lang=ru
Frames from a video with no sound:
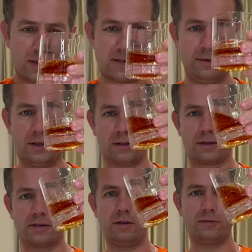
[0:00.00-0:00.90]
Цвет.
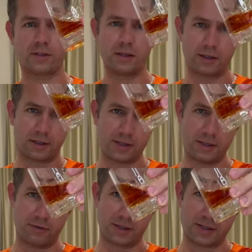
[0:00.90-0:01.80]
Цвет, вы знаете,
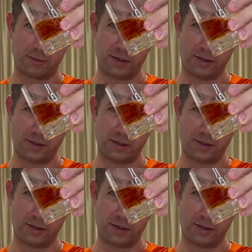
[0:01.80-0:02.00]
красивый. На самом